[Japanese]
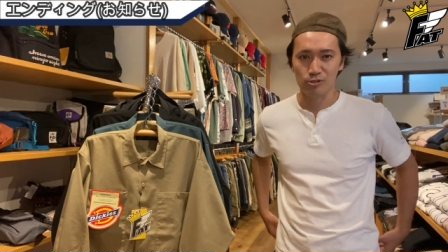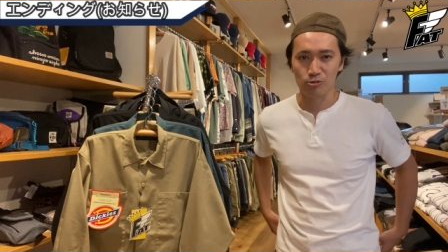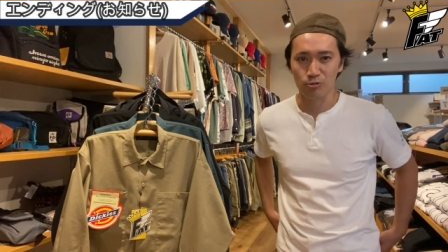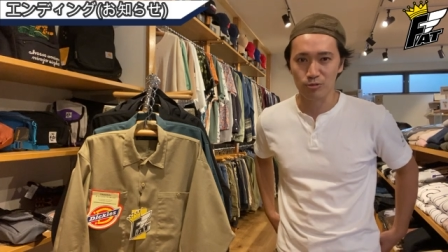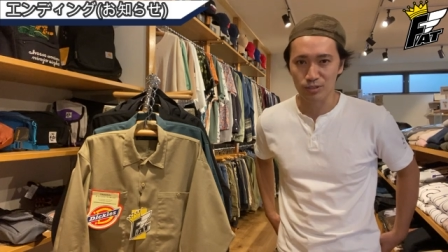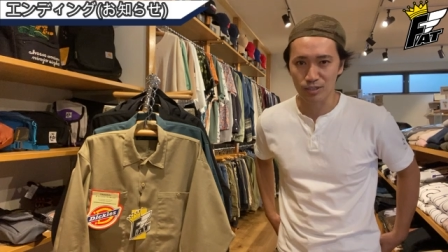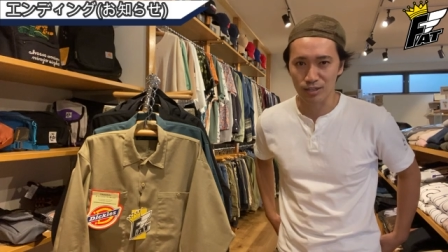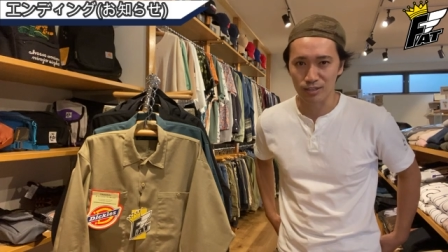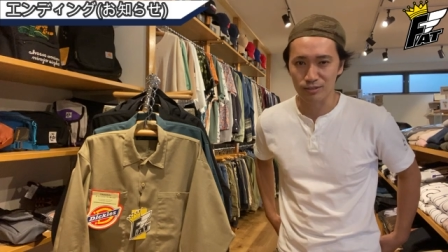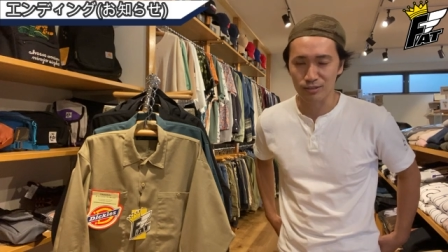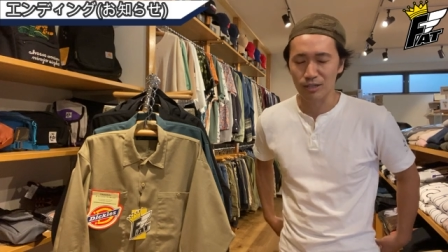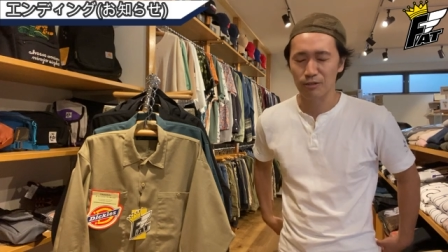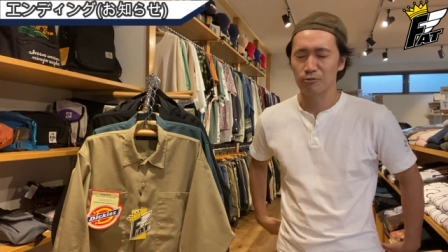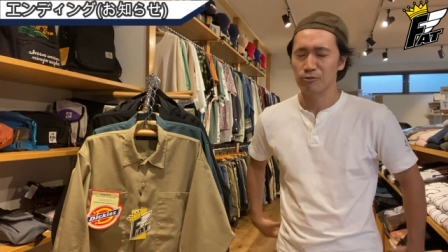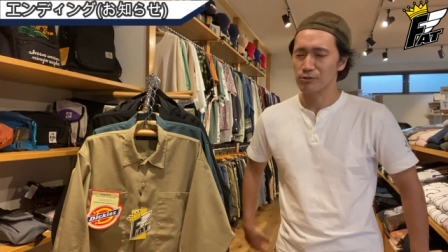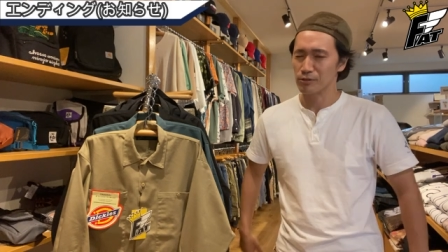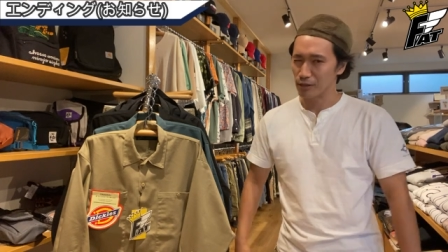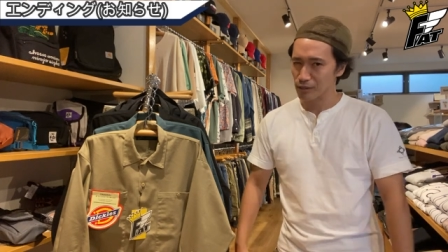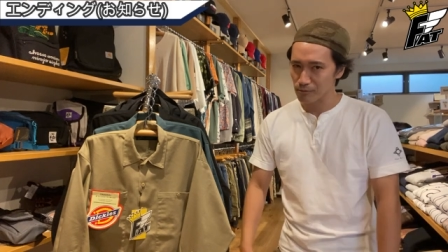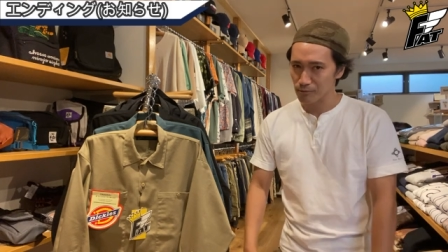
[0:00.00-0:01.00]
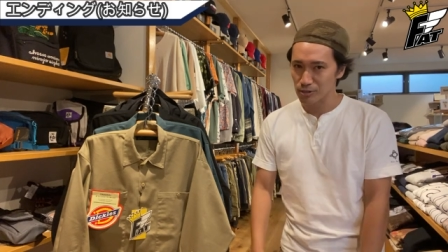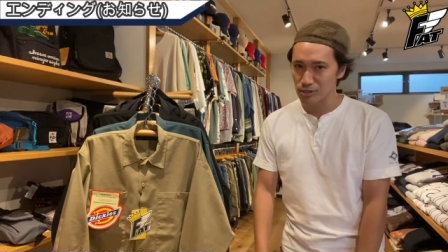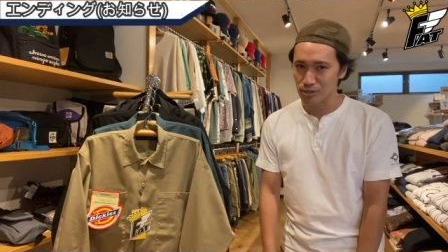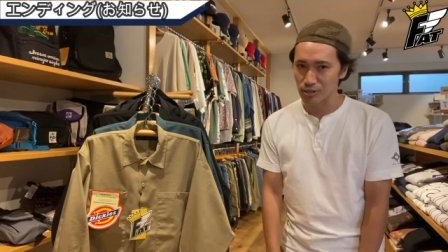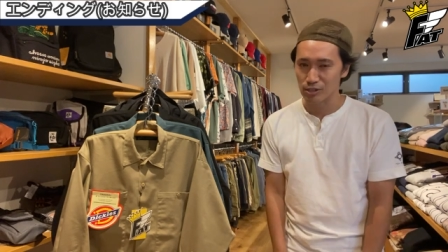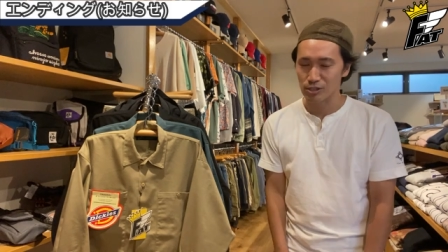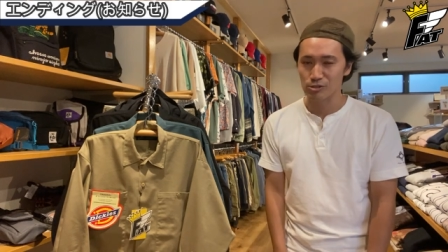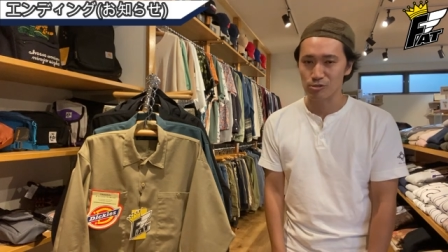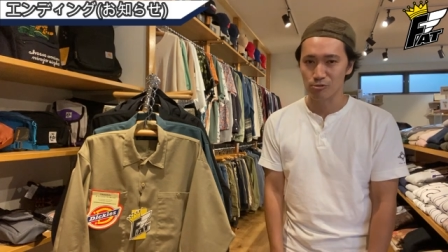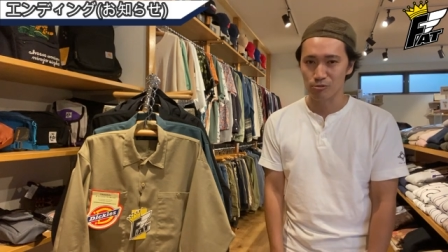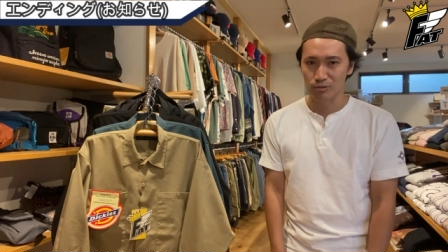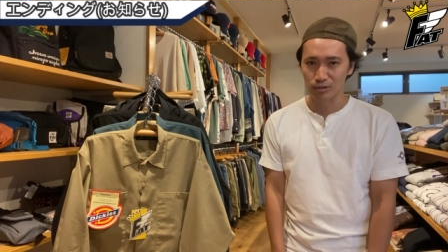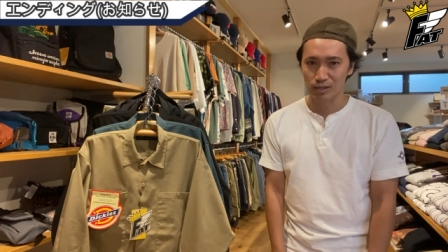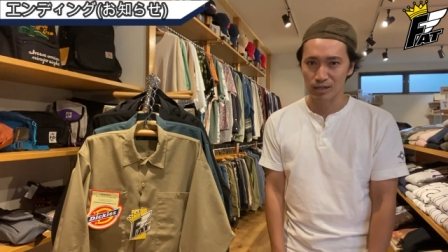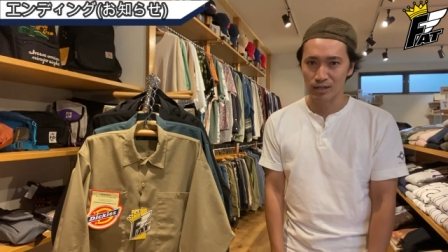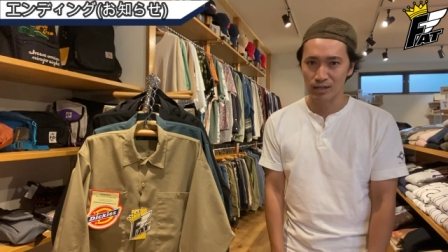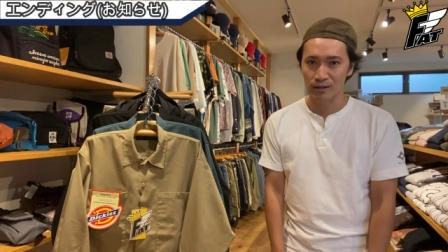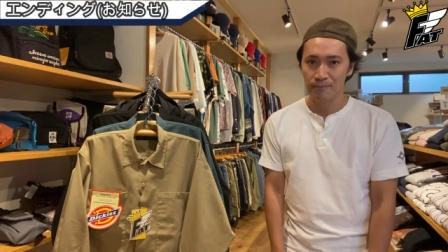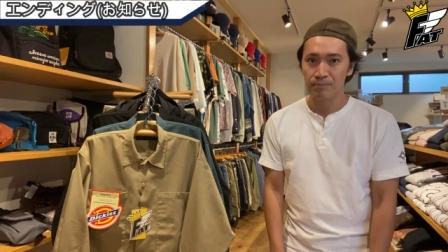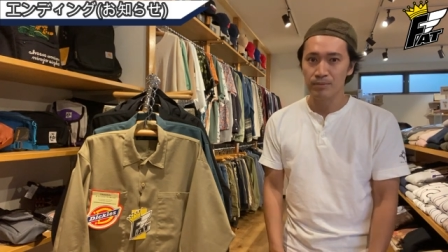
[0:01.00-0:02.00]
詳細参考になりましたでしょう
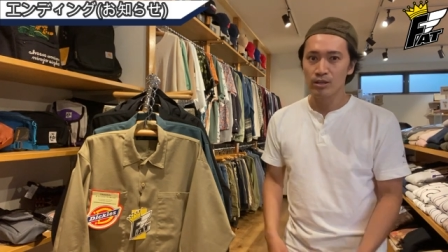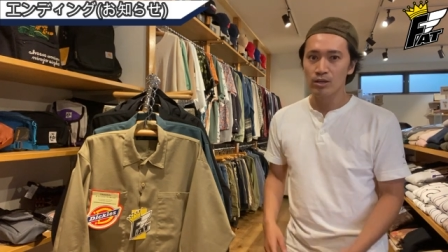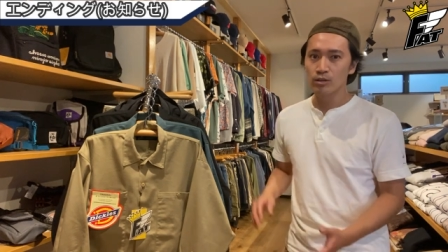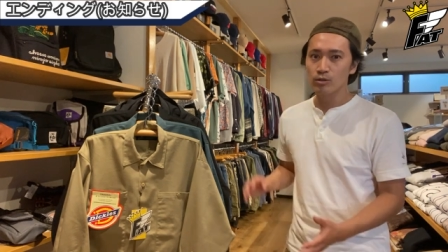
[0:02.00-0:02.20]
か